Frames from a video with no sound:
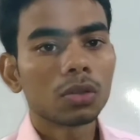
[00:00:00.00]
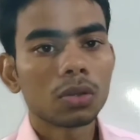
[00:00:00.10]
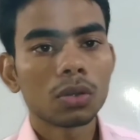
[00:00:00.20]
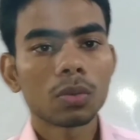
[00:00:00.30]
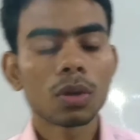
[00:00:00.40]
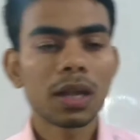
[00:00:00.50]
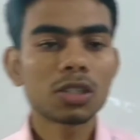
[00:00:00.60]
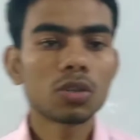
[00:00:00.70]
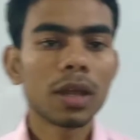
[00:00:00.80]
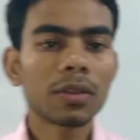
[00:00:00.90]
तो
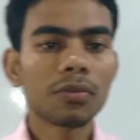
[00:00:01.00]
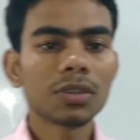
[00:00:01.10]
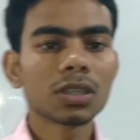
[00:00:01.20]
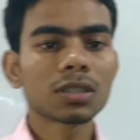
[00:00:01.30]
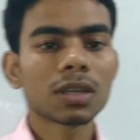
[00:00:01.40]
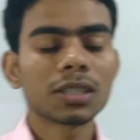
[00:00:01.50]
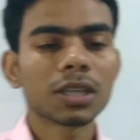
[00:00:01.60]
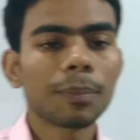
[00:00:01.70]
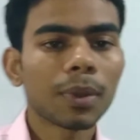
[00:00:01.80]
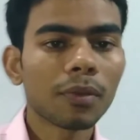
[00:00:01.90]
क्लास ट्वेल्थ फिजिक्स का
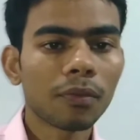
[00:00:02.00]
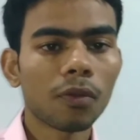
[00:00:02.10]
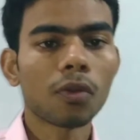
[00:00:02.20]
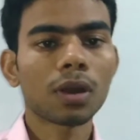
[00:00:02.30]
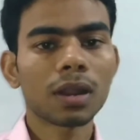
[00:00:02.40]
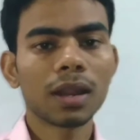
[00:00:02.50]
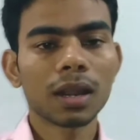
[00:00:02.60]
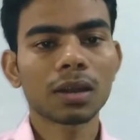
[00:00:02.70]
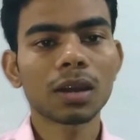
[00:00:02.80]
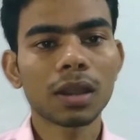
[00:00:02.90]
चैप्टर फोर
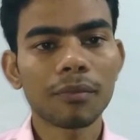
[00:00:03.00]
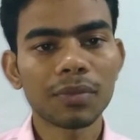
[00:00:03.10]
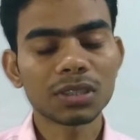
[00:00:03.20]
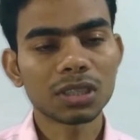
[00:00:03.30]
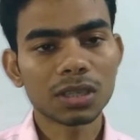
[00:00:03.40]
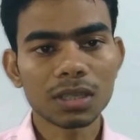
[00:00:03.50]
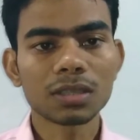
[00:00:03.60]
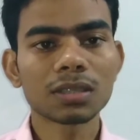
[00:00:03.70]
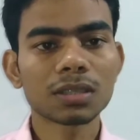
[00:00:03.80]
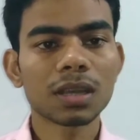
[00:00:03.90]
इलेक्ट्रिक
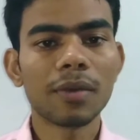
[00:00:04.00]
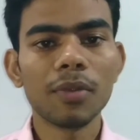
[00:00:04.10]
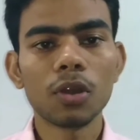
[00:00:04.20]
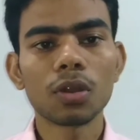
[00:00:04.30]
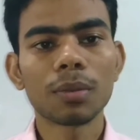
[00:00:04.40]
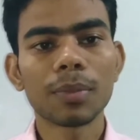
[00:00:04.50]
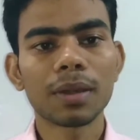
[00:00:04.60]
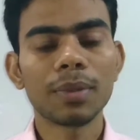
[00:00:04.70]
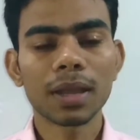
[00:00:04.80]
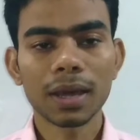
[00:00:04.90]
कैपेसिटेंस का वीडियो नंबर
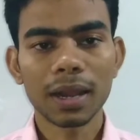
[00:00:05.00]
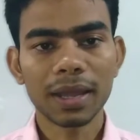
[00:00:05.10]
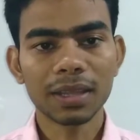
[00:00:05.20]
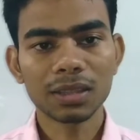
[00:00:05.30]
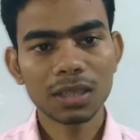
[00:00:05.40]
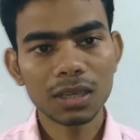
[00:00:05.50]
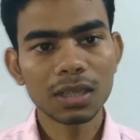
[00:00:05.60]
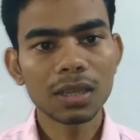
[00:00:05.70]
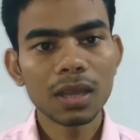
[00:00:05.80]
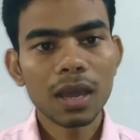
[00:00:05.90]
हम लेकर आए हैं
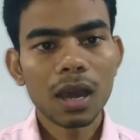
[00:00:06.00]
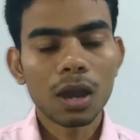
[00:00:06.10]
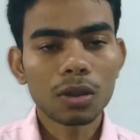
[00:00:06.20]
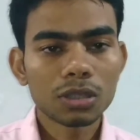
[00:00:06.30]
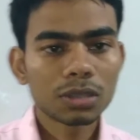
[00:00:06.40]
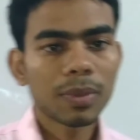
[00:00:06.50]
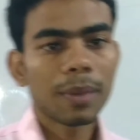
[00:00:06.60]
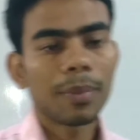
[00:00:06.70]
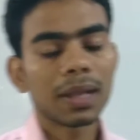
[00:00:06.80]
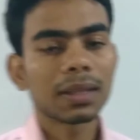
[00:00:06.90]
थ्री और जिसमें
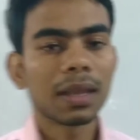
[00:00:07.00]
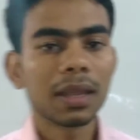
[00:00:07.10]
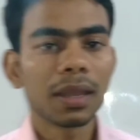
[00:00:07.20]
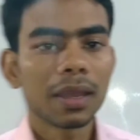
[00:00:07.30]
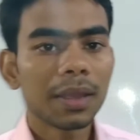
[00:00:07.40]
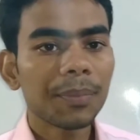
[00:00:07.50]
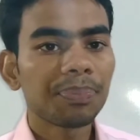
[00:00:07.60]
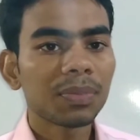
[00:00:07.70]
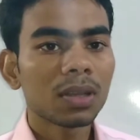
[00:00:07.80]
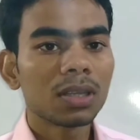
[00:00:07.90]
हम बात करेंगे
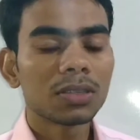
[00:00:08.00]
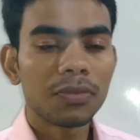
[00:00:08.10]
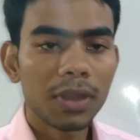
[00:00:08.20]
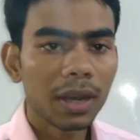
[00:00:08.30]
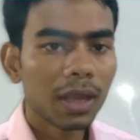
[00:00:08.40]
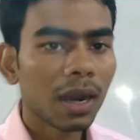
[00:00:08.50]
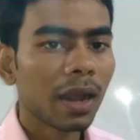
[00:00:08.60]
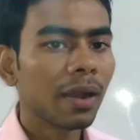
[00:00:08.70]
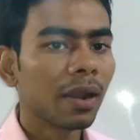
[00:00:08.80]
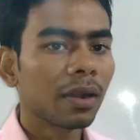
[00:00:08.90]
स्फेरिकल
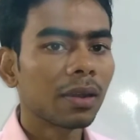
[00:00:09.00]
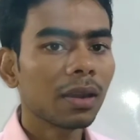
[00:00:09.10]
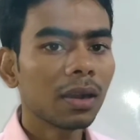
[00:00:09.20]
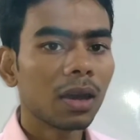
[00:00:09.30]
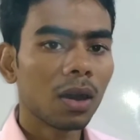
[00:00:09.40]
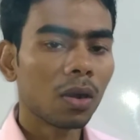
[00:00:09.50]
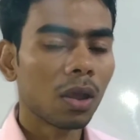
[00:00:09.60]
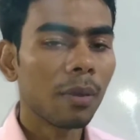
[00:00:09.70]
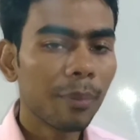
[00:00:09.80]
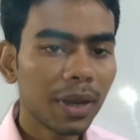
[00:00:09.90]
कंडक्टर और
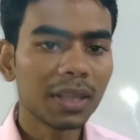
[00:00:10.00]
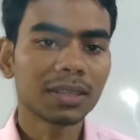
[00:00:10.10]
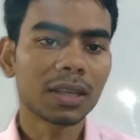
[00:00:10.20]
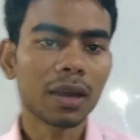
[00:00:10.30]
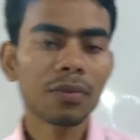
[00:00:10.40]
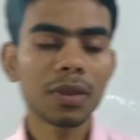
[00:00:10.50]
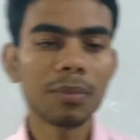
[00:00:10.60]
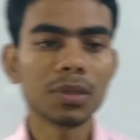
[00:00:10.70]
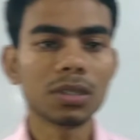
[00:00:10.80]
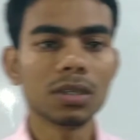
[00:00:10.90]
कॉम्बिनेसन ऑफ
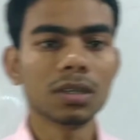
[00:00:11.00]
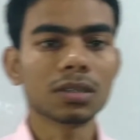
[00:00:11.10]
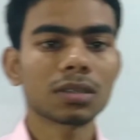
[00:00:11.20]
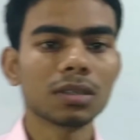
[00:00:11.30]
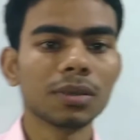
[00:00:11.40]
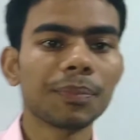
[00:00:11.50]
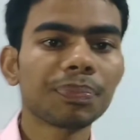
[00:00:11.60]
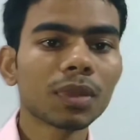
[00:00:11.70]
कैपेसिटर्स की